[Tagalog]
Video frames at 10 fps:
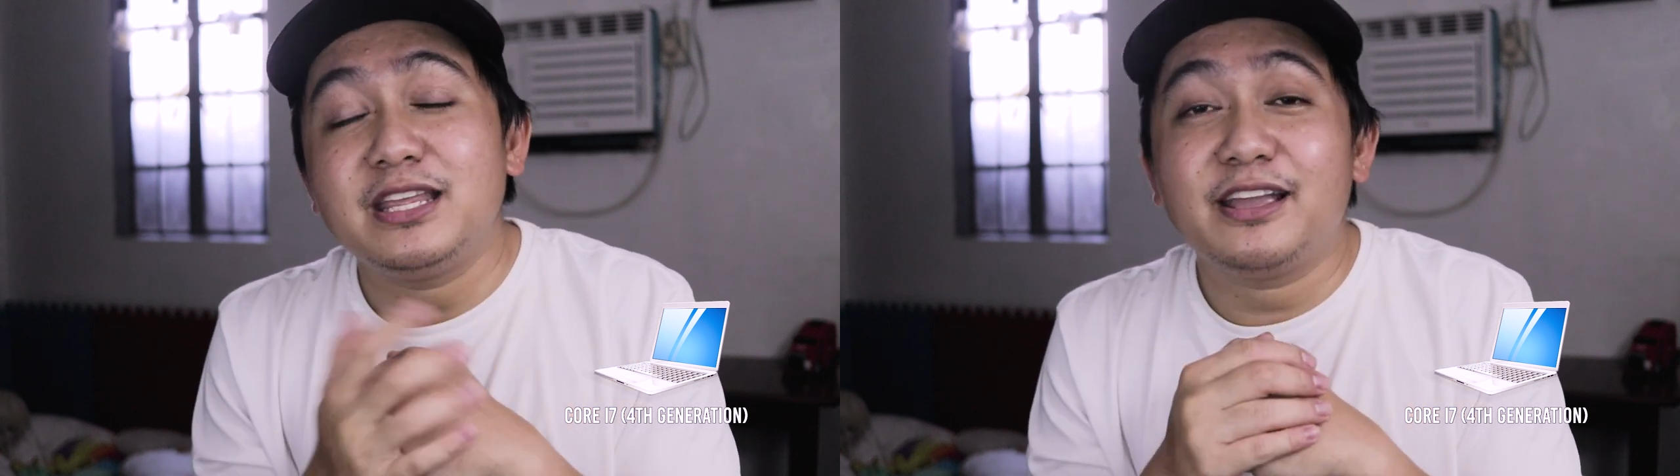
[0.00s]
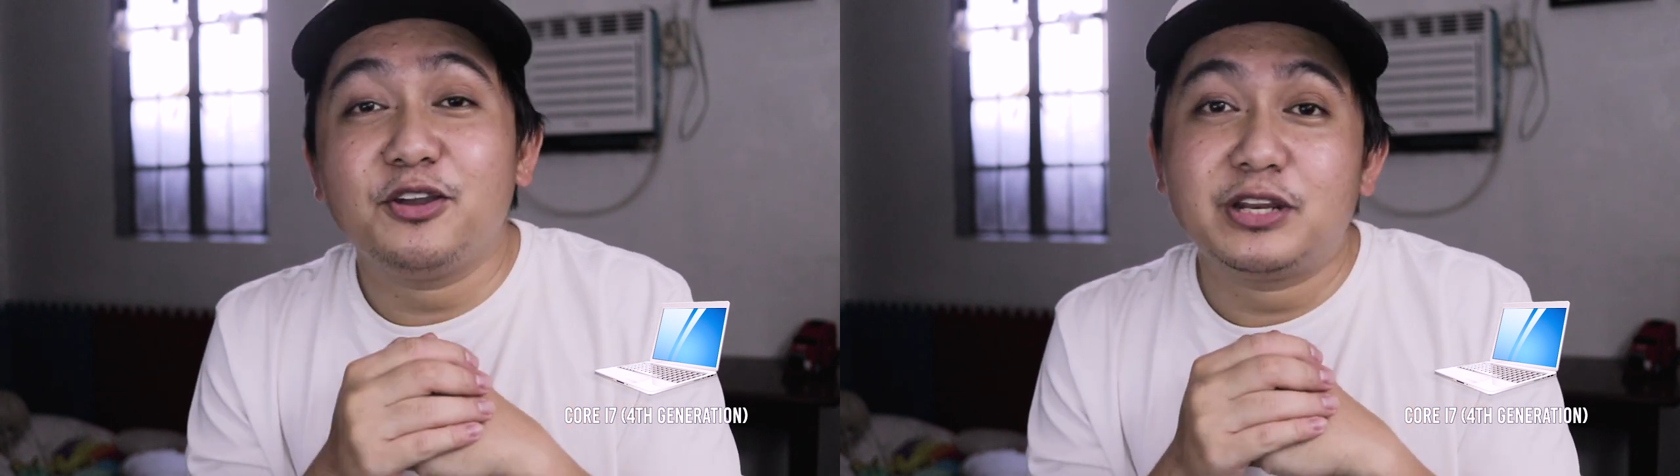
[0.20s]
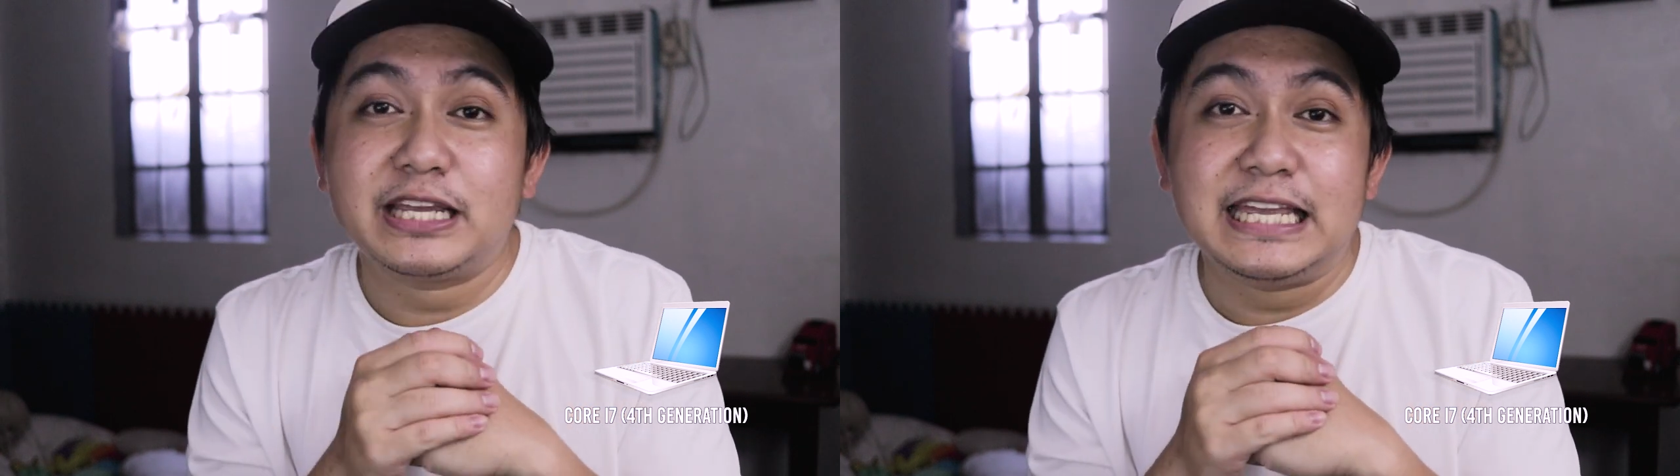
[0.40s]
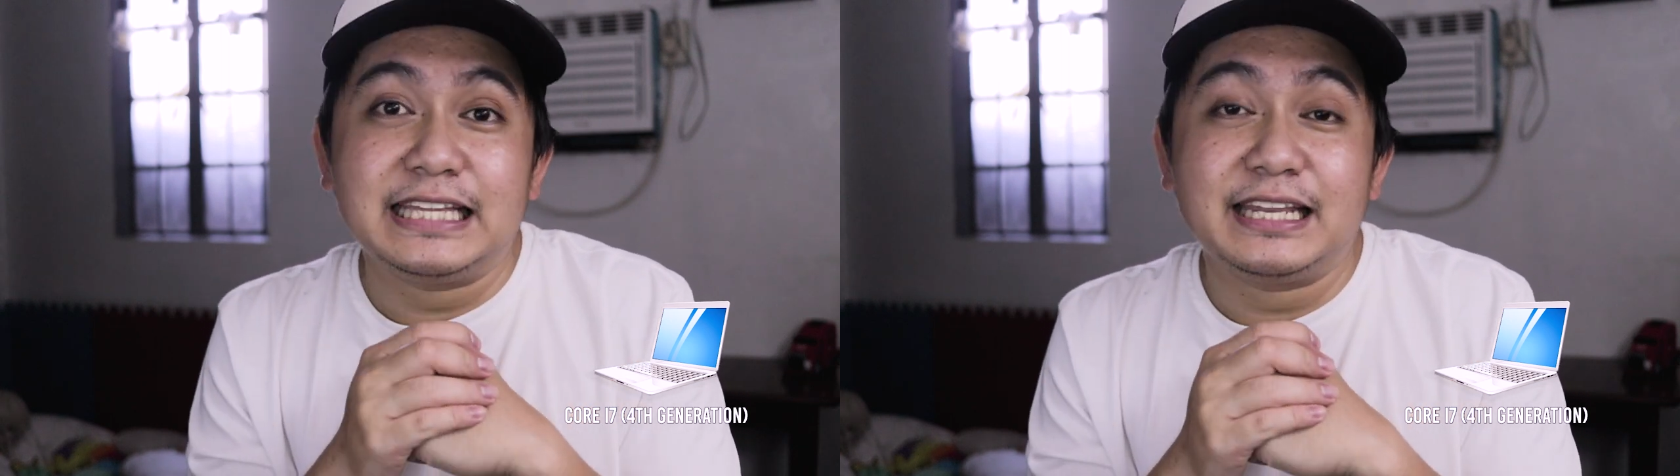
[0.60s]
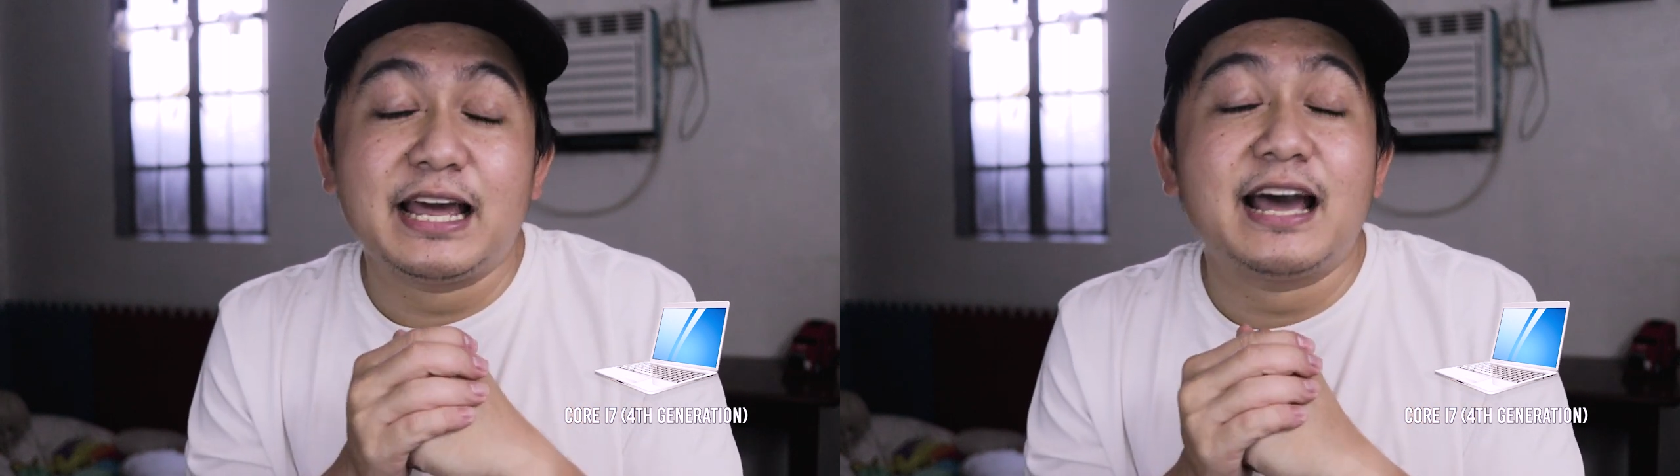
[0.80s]
din kayong
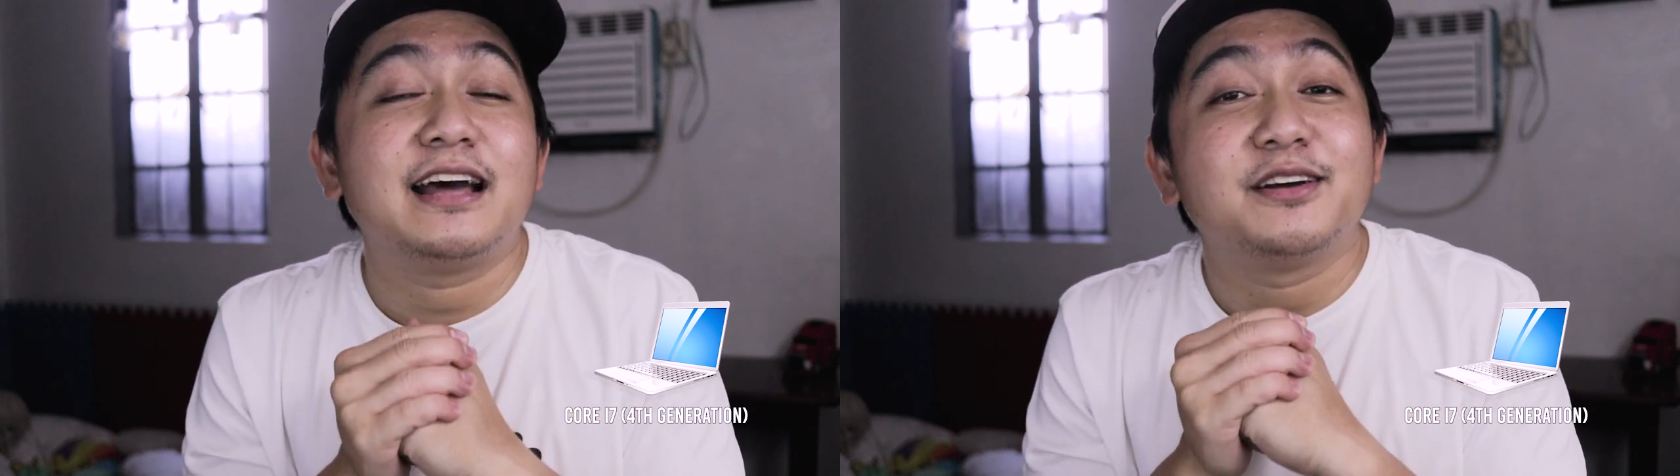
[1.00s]
nakita na